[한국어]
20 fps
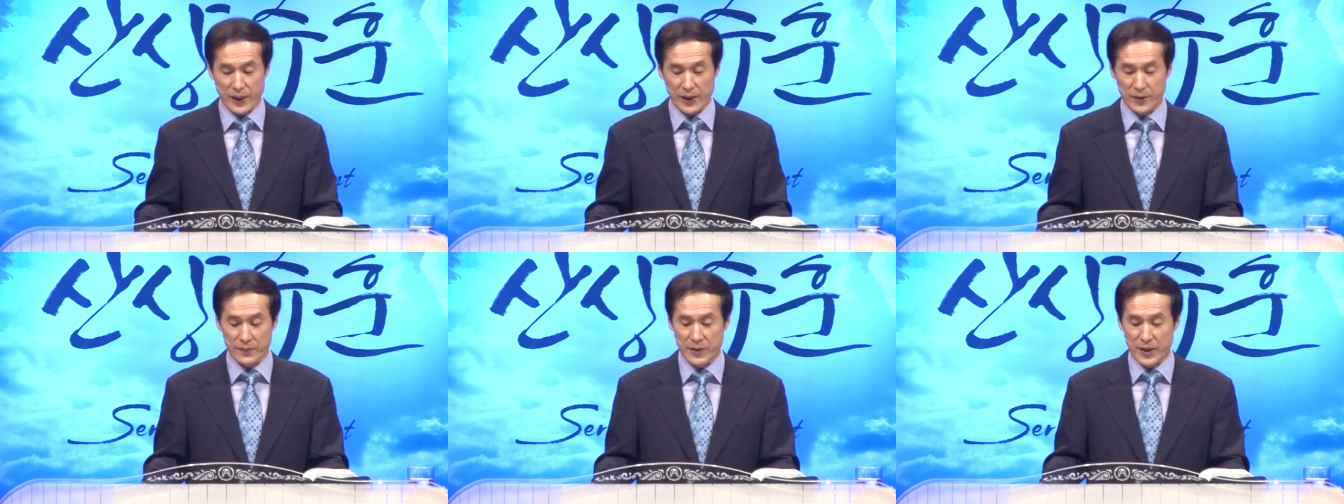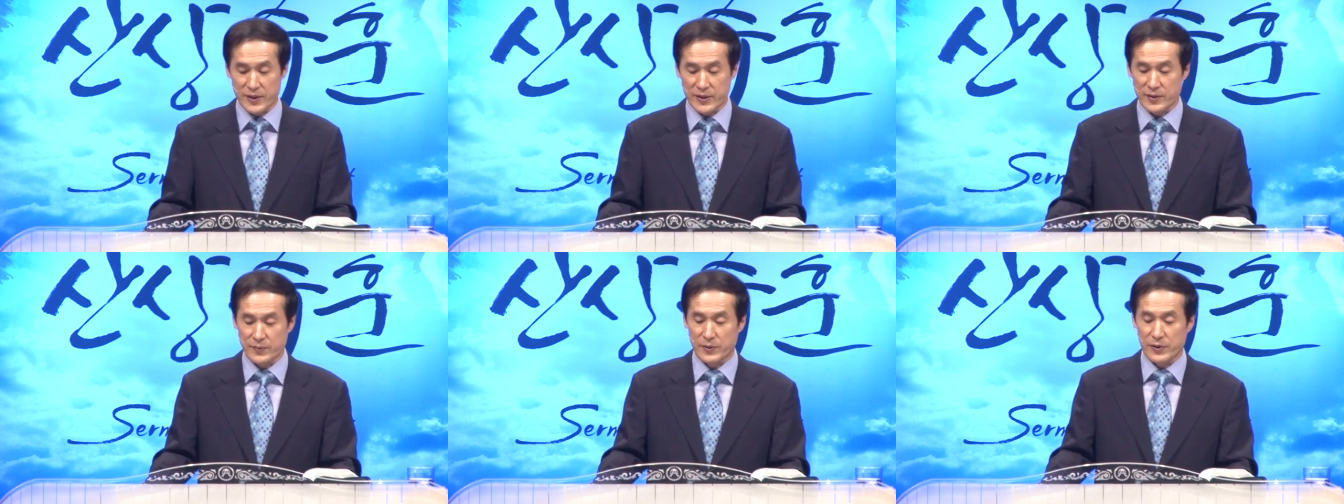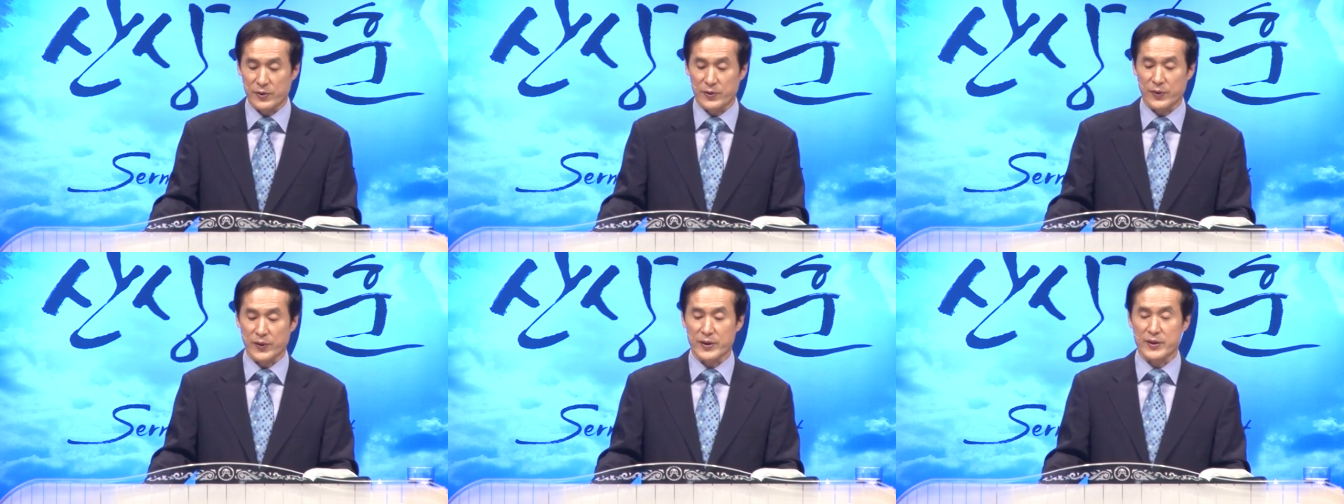이
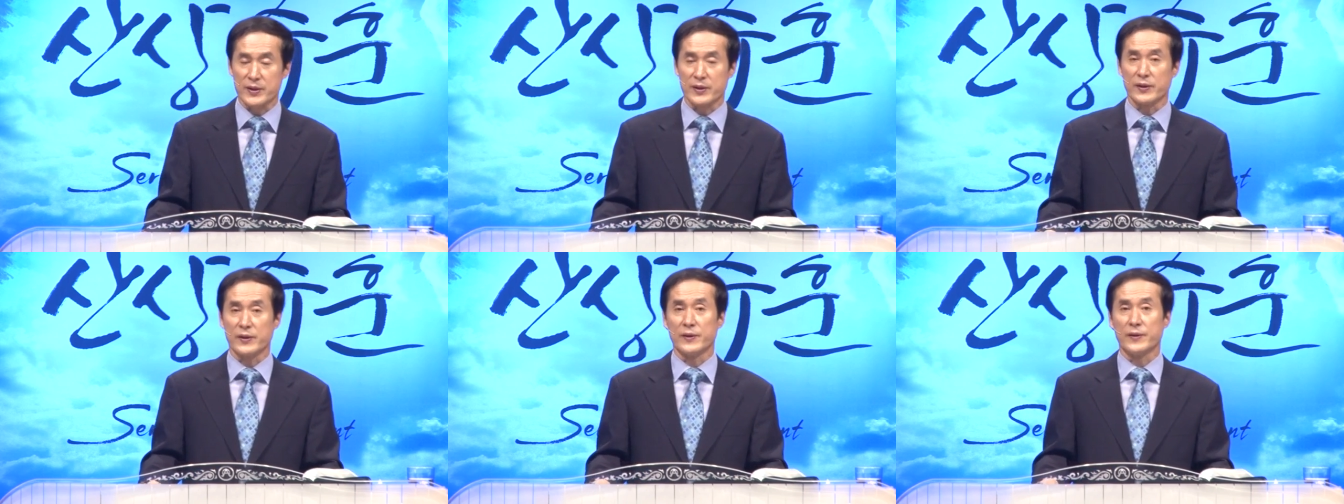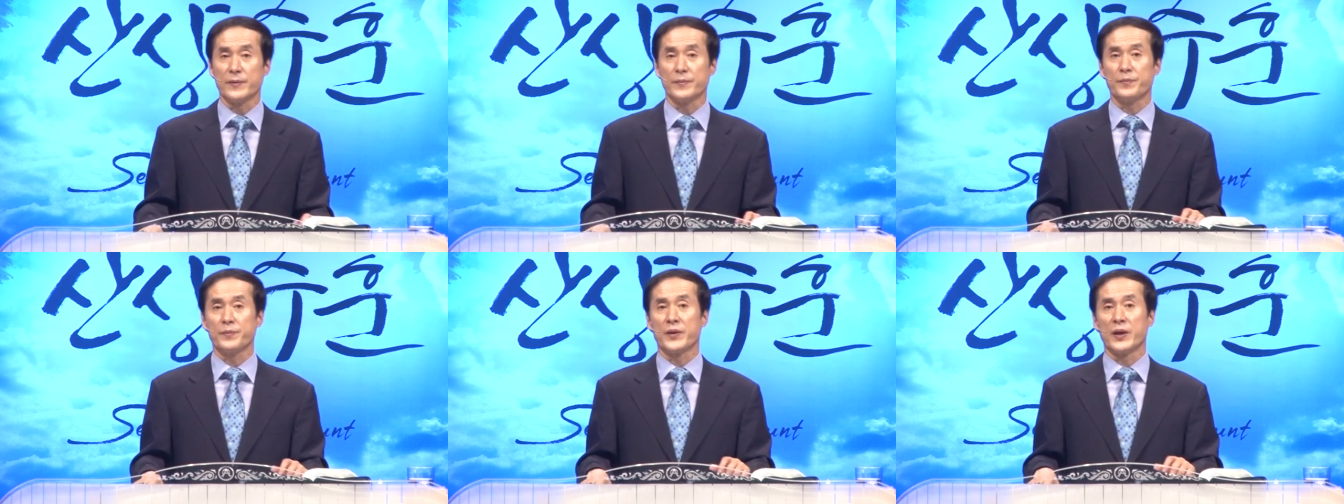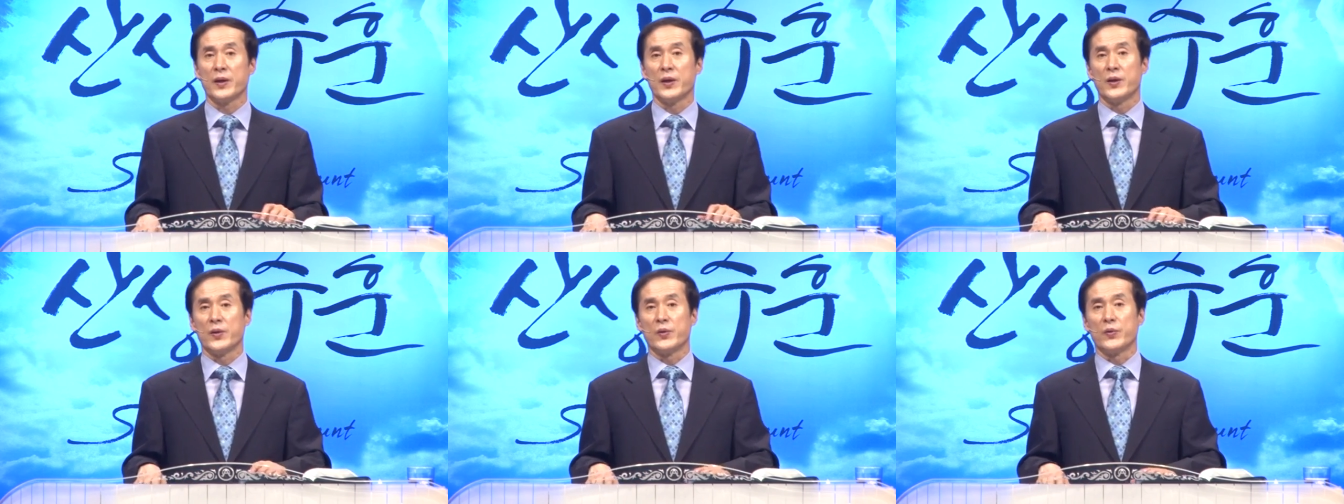말씀을 통해서
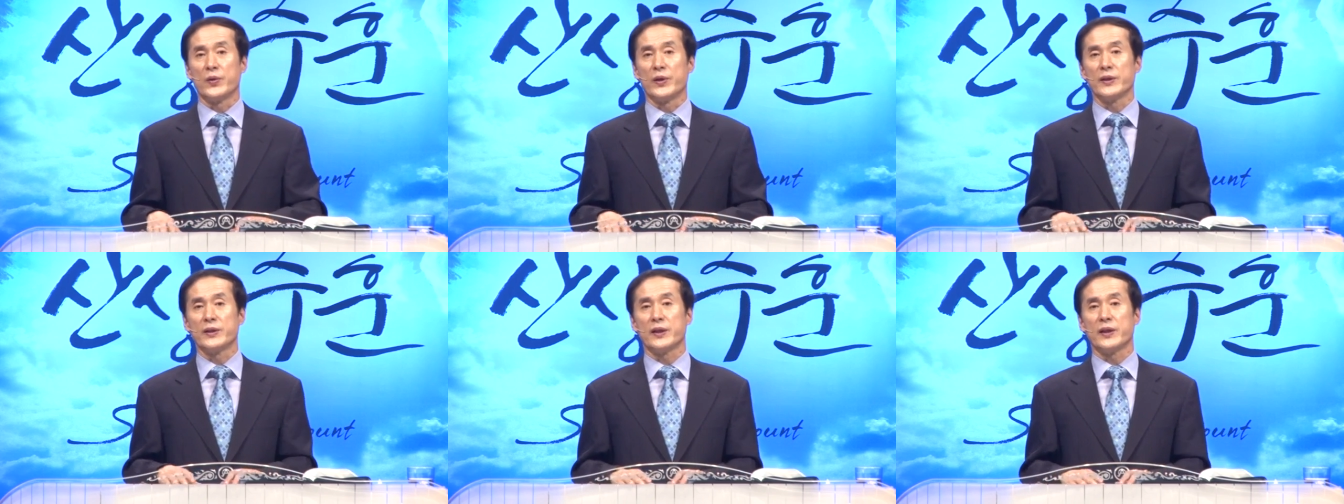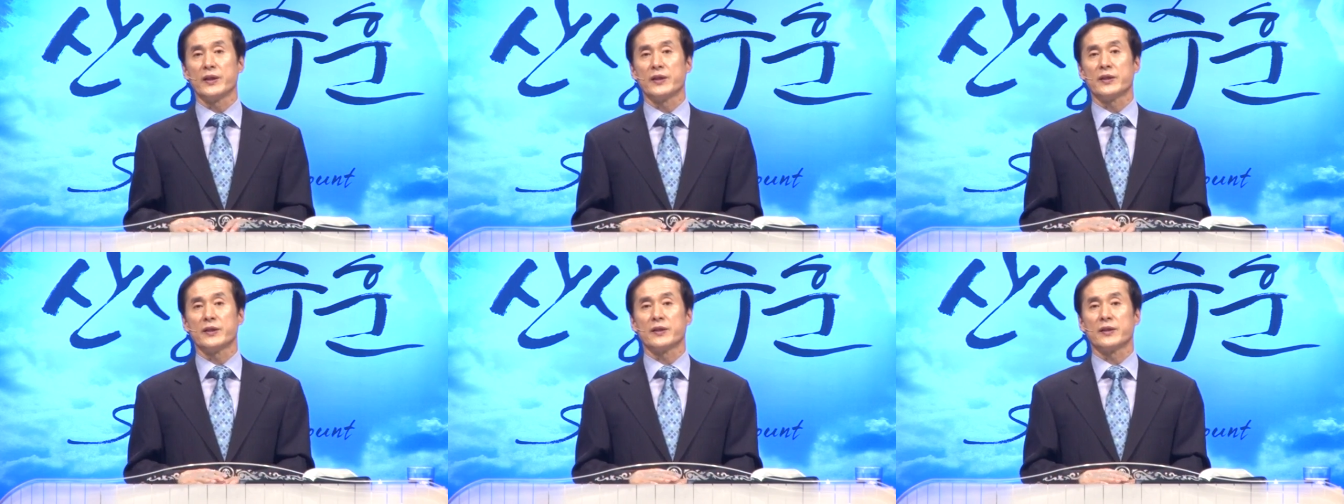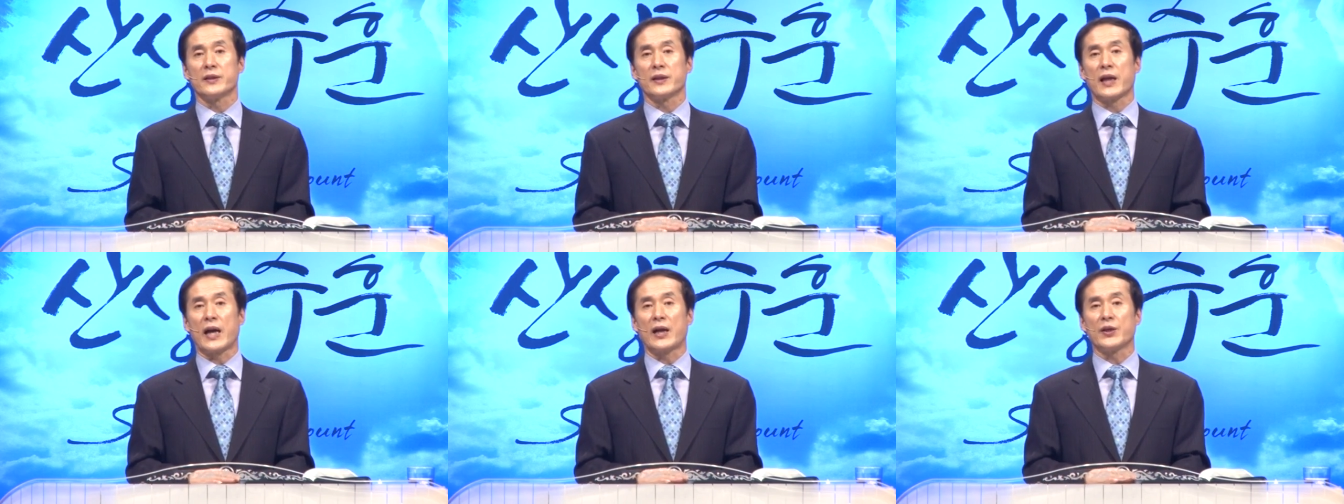우리들이
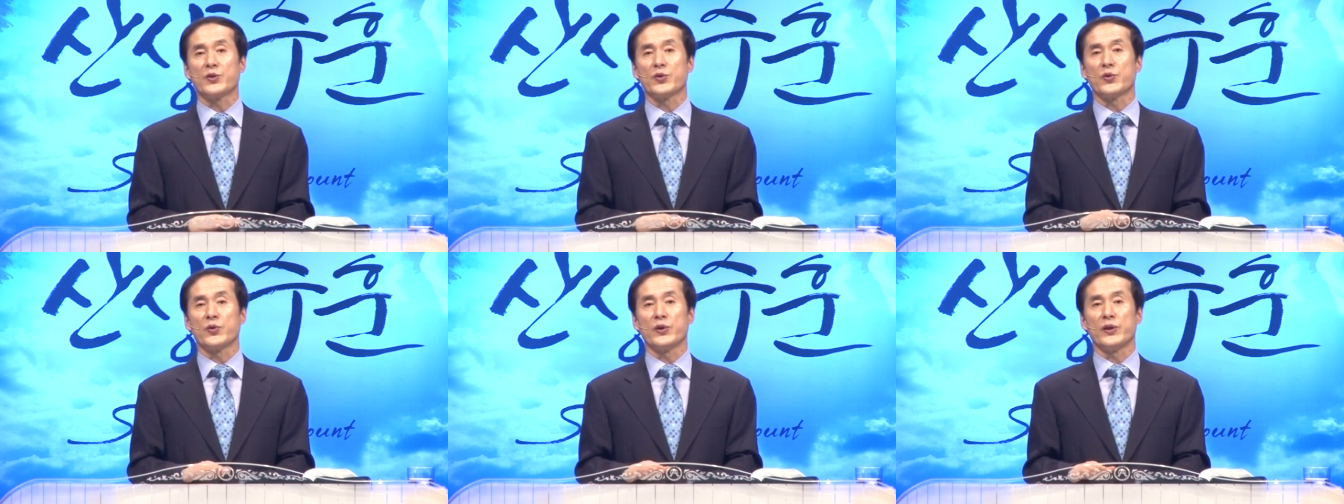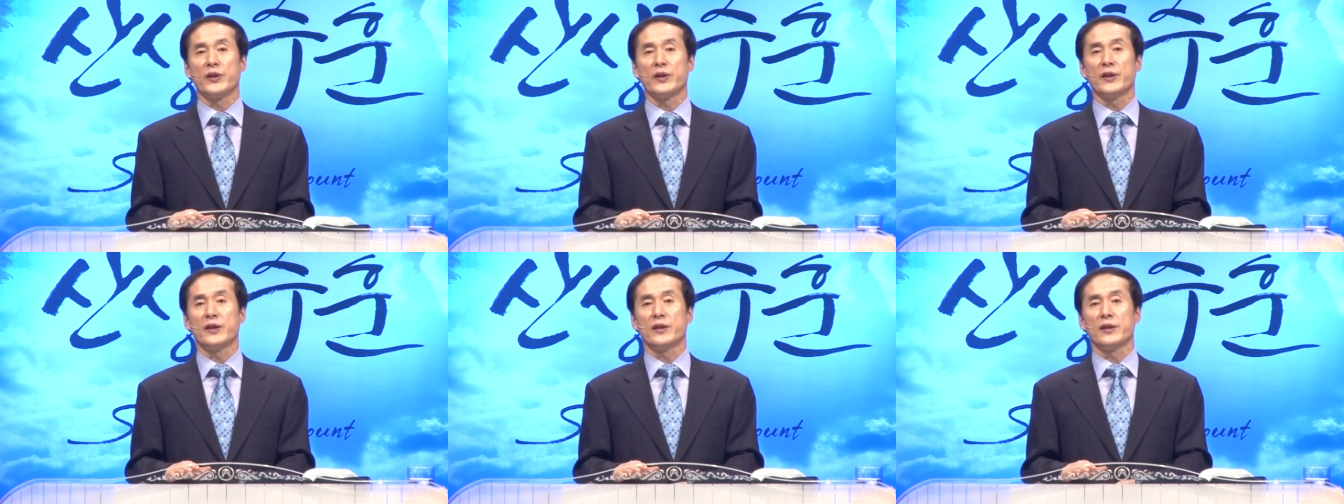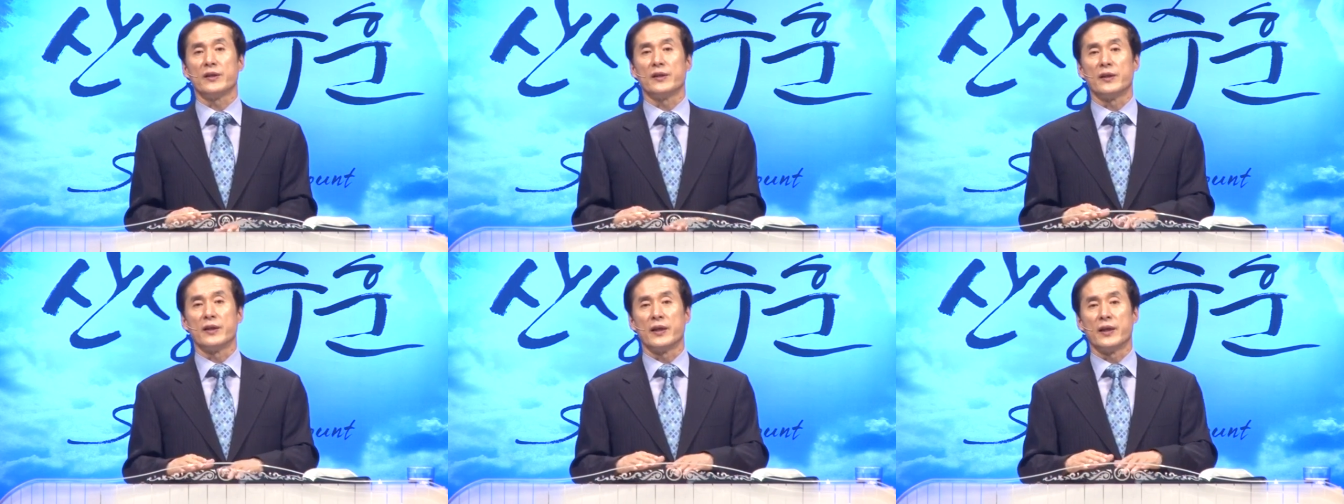지금 가지고
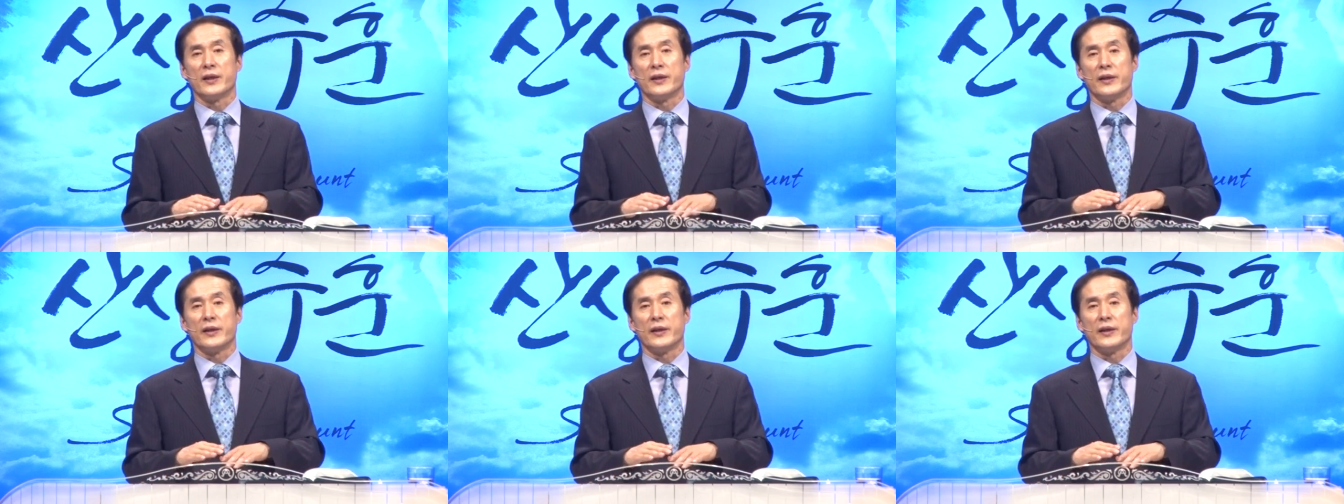있는